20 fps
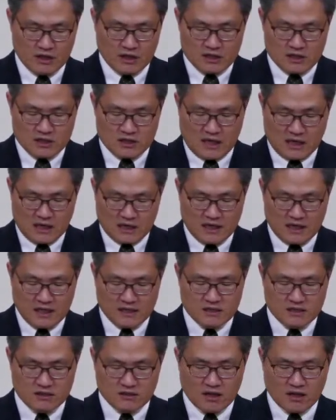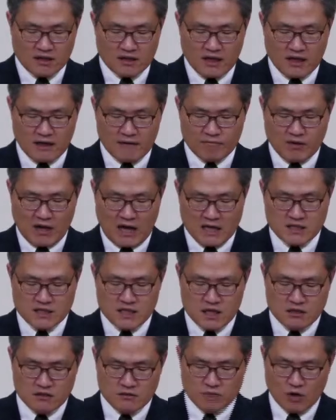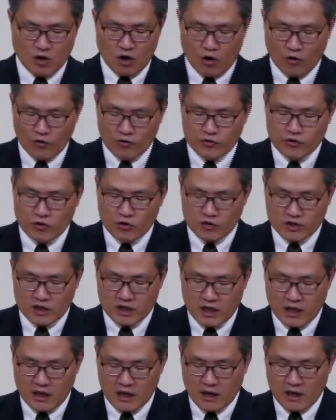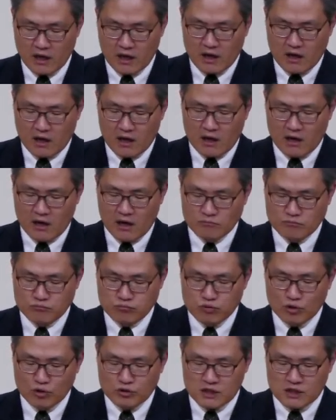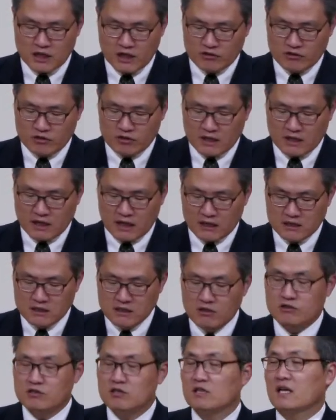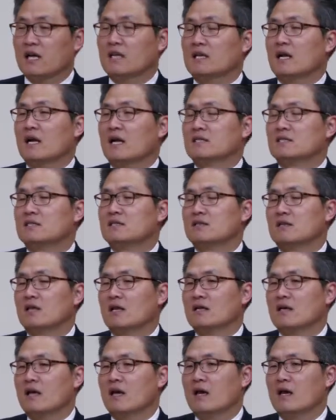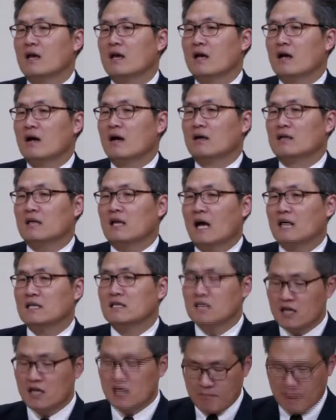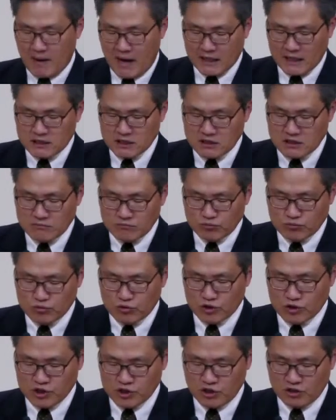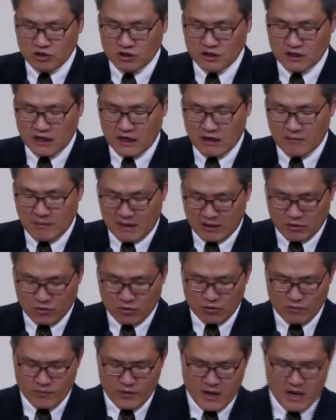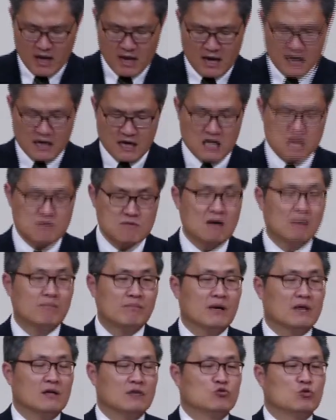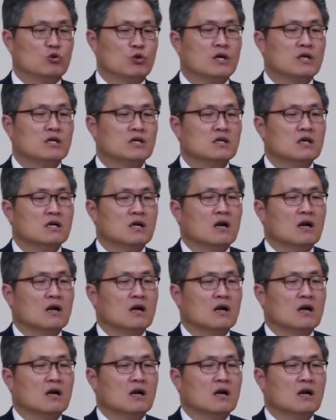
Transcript: 자, 그랬을 때에 다니엘은 어떻게 어, 무엇을 하였는가? 그것을 깨달았을 때에 어, 다니엘의 반응은 무엇이었는가? 바로 하나님 앞에 죄를